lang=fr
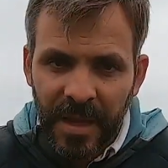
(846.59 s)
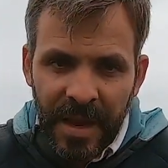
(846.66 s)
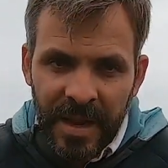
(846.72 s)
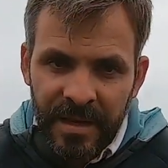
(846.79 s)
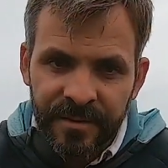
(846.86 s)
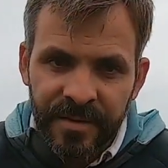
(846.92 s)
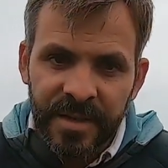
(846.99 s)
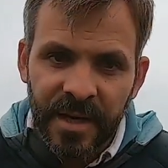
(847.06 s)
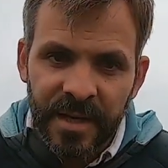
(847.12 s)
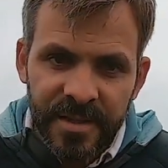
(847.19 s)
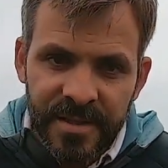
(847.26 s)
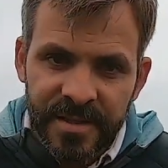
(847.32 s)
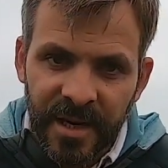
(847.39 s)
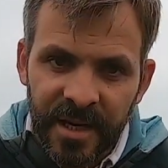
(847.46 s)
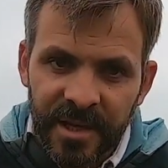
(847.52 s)
Elle évite un
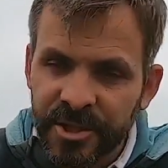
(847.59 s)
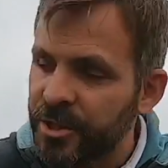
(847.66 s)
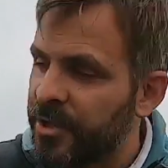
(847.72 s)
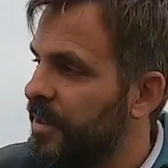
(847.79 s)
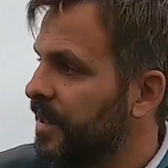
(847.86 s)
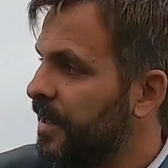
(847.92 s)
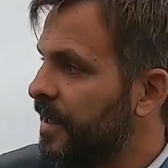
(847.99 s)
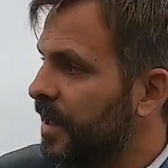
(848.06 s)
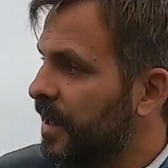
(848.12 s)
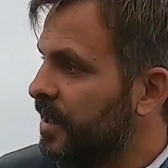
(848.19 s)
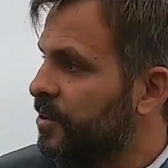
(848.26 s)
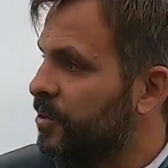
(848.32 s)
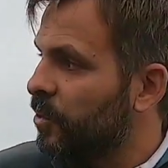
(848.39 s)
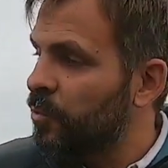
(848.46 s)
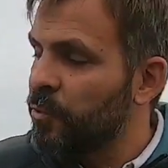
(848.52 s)
lissage
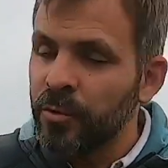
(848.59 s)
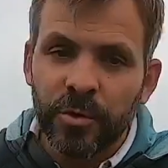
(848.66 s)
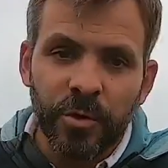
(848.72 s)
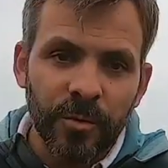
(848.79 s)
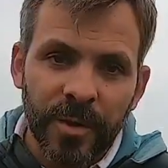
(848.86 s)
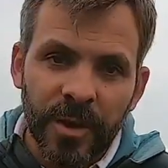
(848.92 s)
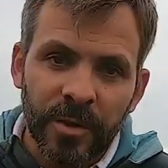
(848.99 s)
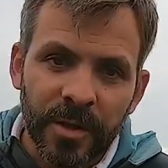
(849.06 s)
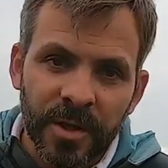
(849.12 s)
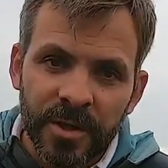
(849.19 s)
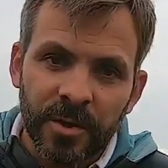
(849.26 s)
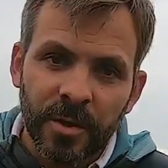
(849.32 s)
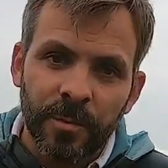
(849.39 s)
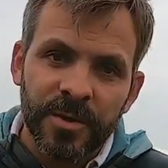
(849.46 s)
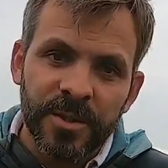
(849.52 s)
et surtout que mes godets
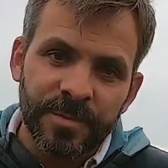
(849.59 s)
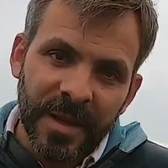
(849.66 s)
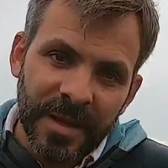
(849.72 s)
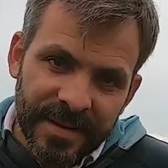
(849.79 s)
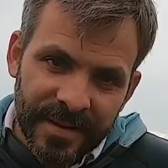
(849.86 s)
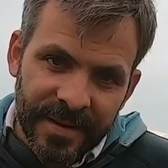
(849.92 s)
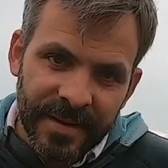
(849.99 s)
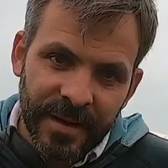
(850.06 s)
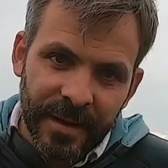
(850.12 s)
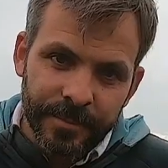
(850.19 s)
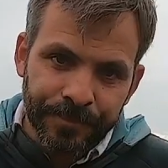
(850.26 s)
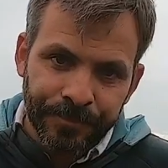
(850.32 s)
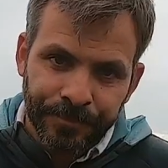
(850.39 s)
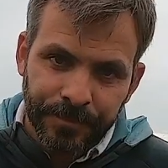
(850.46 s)
se remplissent pas de terre